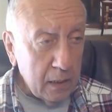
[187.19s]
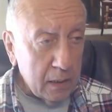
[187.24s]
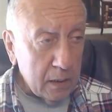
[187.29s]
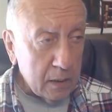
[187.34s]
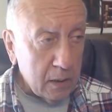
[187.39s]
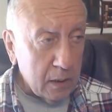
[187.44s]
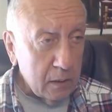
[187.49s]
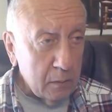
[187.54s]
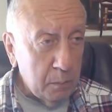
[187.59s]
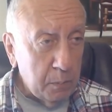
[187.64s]
так
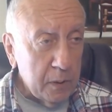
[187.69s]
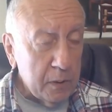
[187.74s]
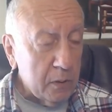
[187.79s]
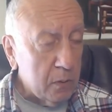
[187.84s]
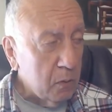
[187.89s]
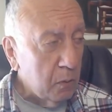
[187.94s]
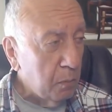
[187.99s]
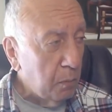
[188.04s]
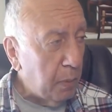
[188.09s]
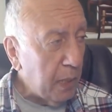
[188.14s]
сказать,
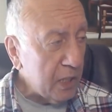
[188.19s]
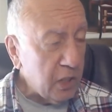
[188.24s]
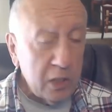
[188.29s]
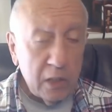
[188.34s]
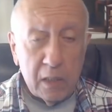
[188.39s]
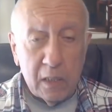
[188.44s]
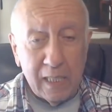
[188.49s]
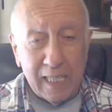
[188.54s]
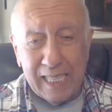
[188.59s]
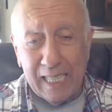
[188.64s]
безумно
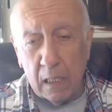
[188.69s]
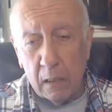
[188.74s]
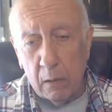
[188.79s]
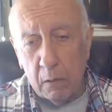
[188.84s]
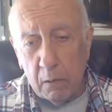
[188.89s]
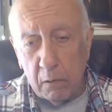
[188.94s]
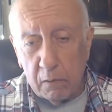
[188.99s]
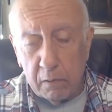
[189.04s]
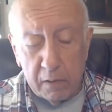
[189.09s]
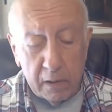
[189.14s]

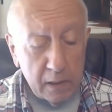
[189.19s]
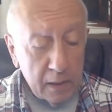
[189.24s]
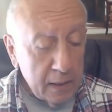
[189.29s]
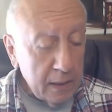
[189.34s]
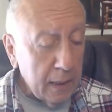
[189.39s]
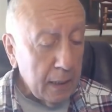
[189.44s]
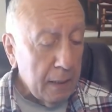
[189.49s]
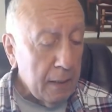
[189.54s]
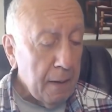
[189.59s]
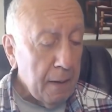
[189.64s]
башенноголовые,
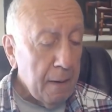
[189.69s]
да?